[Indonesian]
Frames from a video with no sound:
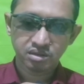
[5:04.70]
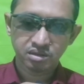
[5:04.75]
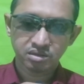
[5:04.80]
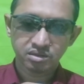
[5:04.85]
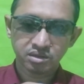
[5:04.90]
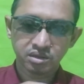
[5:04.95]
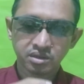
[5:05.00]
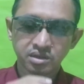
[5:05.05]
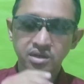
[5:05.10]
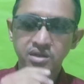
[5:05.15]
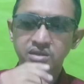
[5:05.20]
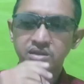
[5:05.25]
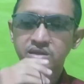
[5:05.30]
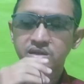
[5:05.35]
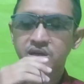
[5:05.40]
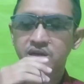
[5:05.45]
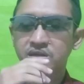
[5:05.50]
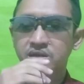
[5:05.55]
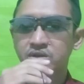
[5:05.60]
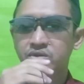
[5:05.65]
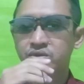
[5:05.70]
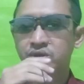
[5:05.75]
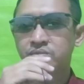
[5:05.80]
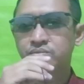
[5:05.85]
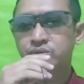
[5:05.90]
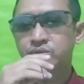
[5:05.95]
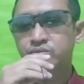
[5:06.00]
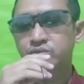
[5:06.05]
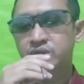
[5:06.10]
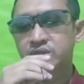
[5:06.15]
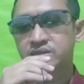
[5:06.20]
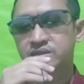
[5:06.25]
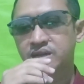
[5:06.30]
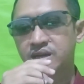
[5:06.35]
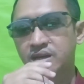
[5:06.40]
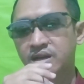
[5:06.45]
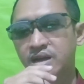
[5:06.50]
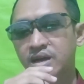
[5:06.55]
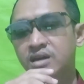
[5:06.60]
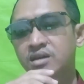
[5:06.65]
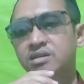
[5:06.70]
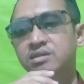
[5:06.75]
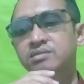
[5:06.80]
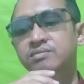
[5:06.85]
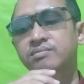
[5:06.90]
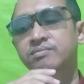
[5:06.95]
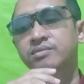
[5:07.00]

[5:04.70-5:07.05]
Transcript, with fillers: sehingga ketika ada orang berbuat salah,